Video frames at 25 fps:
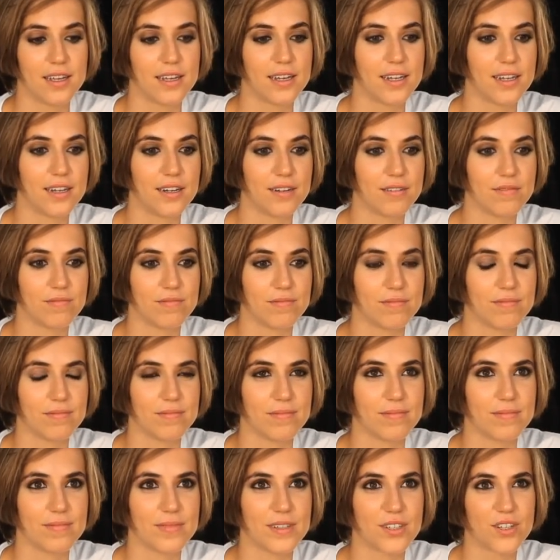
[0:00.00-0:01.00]
y
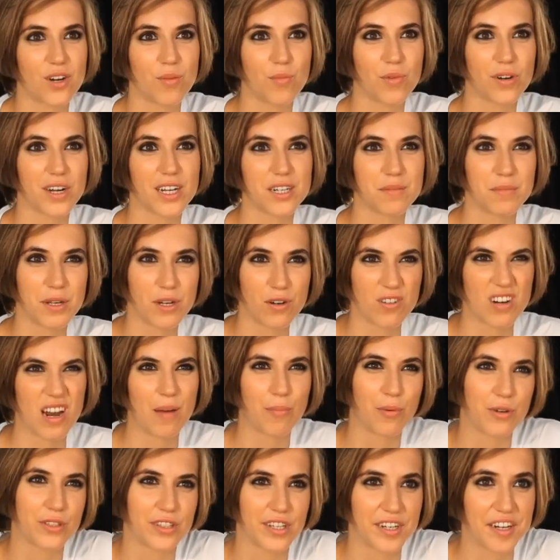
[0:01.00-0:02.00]
es como que es menos
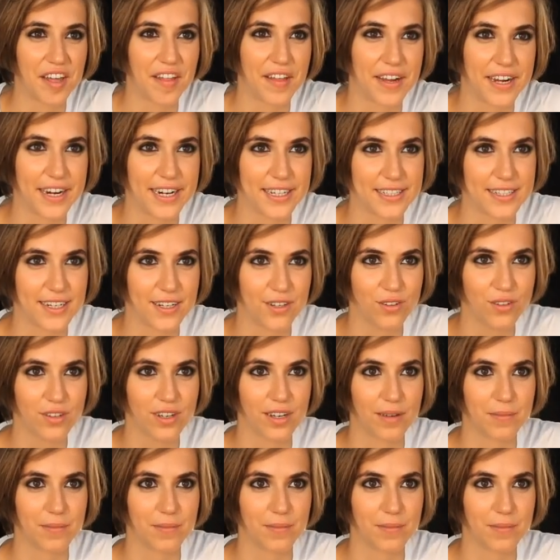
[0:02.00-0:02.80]
la portería de casa, ¿no?